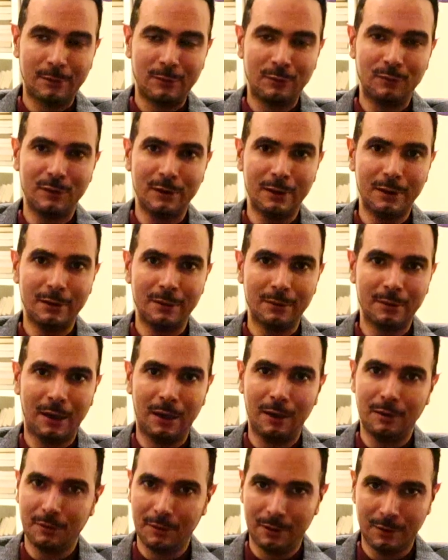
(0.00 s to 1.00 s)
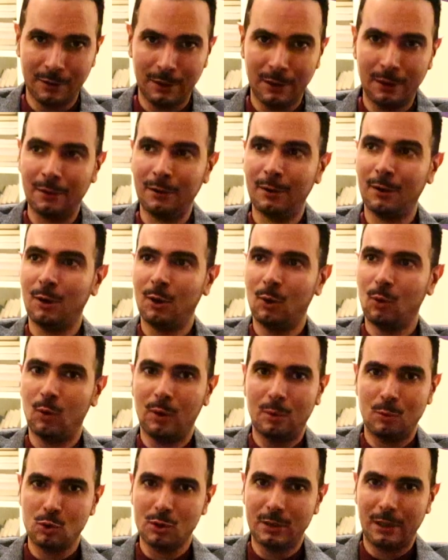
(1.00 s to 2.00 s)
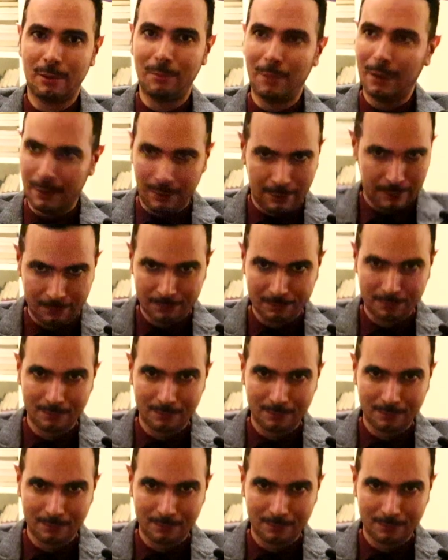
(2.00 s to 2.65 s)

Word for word: في حاضرنا ومستقبلنا